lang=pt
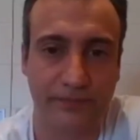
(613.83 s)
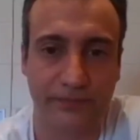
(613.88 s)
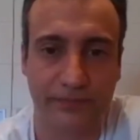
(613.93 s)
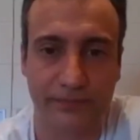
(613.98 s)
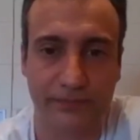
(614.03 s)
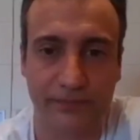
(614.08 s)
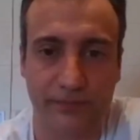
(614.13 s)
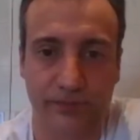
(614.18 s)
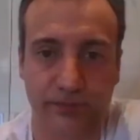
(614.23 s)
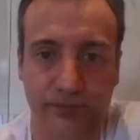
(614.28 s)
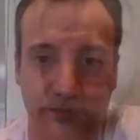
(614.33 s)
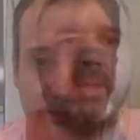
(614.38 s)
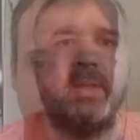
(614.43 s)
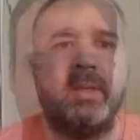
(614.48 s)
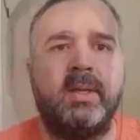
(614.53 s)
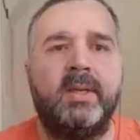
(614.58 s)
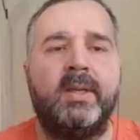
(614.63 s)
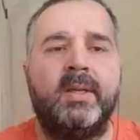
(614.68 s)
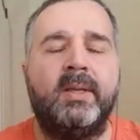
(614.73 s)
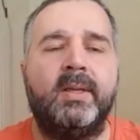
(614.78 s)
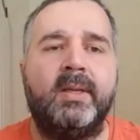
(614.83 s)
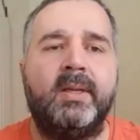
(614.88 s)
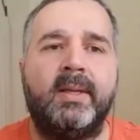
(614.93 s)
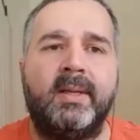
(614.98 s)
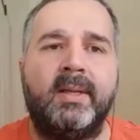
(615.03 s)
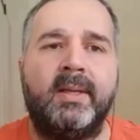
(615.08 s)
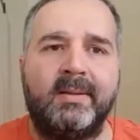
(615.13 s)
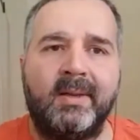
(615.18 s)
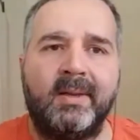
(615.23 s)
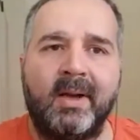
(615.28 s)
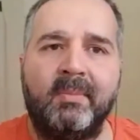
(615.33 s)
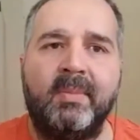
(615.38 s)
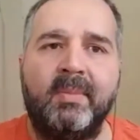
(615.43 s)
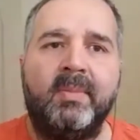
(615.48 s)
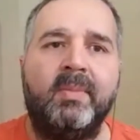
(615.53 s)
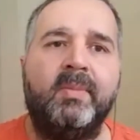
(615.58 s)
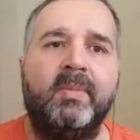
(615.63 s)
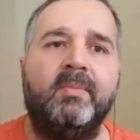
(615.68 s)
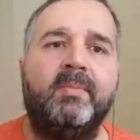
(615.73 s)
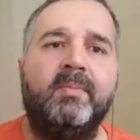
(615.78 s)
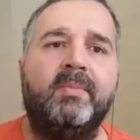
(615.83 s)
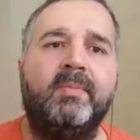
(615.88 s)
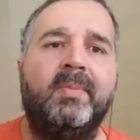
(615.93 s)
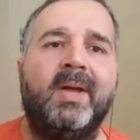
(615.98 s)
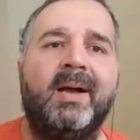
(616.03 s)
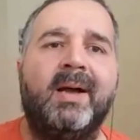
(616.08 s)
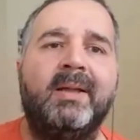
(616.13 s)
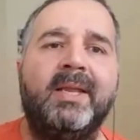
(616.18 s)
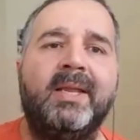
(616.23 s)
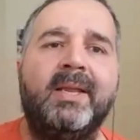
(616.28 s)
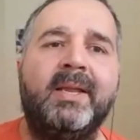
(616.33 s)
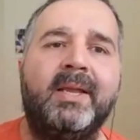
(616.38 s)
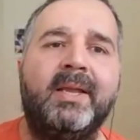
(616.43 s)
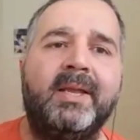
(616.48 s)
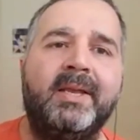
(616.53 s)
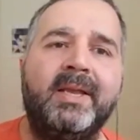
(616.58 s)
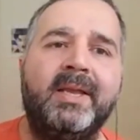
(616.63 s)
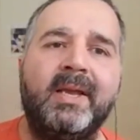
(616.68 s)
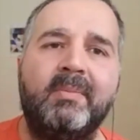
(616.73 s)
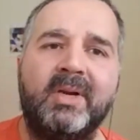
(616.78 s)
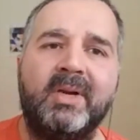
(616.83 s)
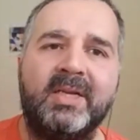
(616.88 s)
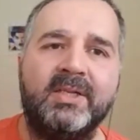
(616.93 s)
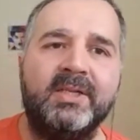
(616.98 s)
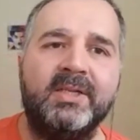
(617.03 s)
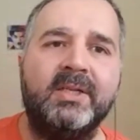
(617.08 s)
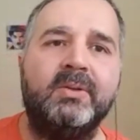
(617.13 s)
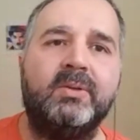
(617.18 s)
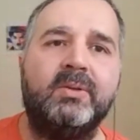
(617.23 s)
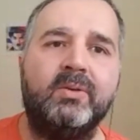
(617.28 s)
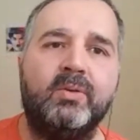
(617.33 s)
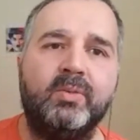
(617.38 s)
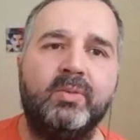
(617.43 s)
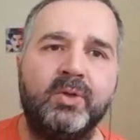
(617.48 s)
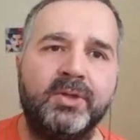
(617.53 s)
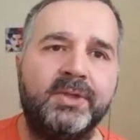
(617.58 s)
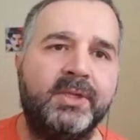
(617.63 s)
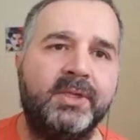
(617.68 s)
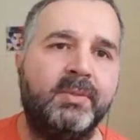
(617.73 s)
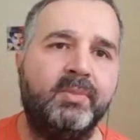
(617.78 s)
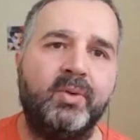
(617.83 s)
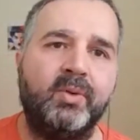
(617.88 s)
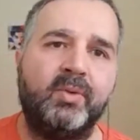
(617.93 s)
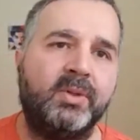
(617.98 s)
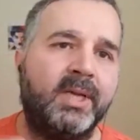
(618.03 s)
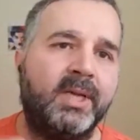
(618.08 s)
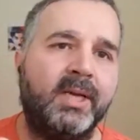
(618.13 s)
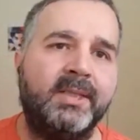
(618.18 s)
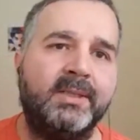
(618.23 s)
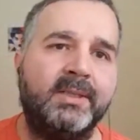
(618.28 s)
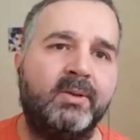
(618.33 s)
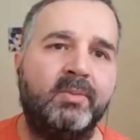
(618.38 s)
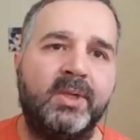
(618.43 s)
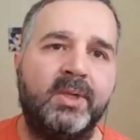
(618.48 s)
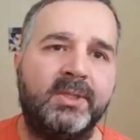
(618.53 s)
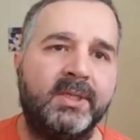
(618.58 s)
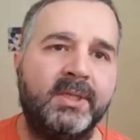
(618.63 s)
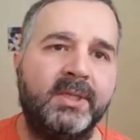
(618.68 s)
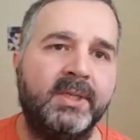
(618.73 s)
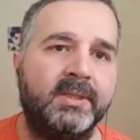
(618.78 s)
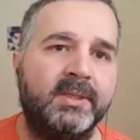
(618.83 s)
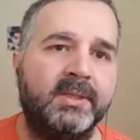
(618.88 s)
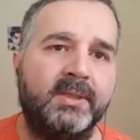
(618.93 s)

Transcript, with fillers: E aí iria abranger todo o município, tais como as linhas,